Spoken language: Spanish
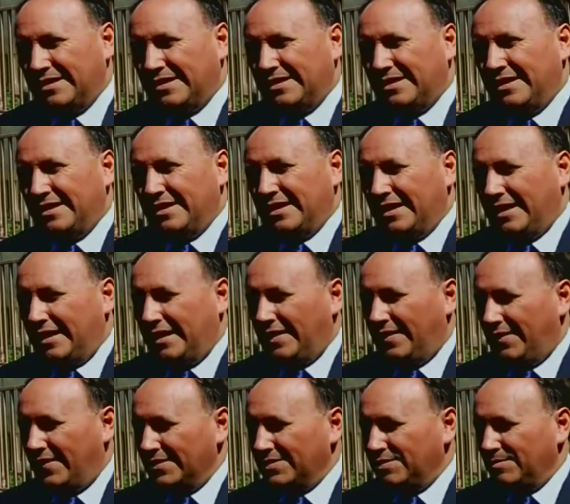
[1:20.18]
Eh,
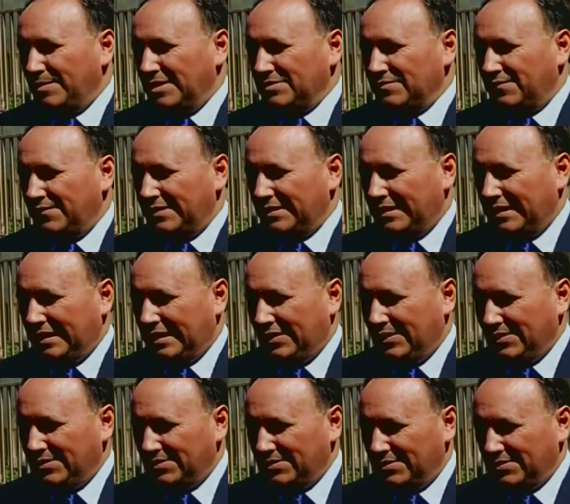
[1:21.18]
cada vez son más
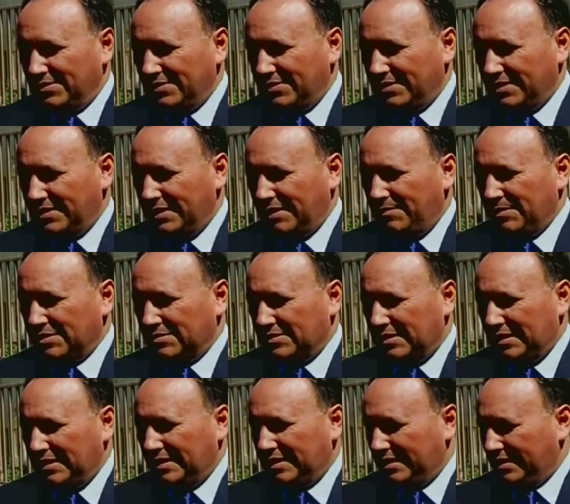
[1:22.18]
sofisticados las
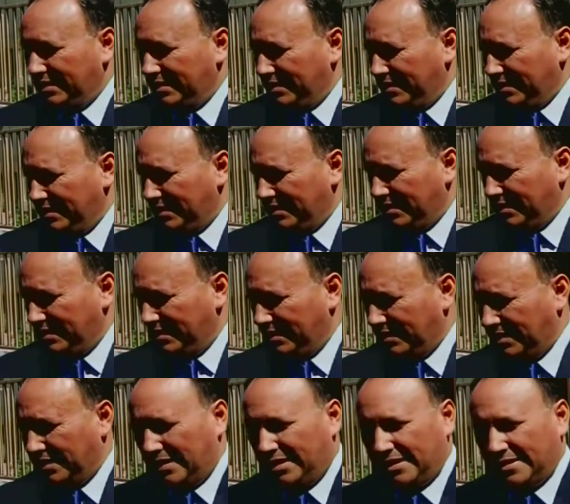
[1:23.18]
personas que,
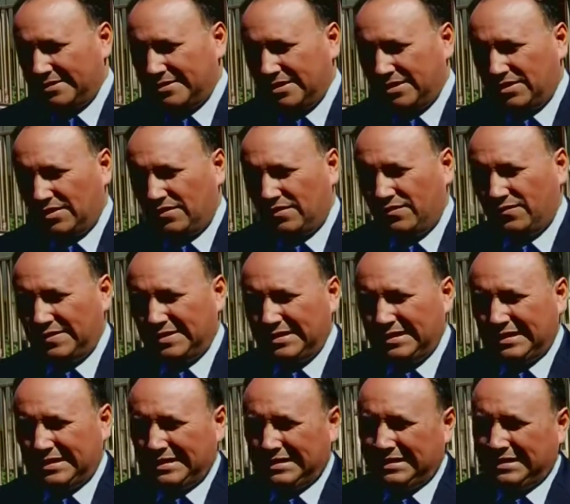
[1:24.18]
ingresan a estas
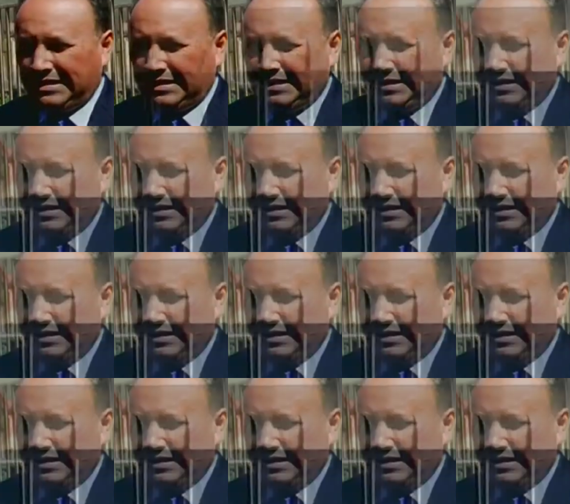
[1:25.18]
oficinas.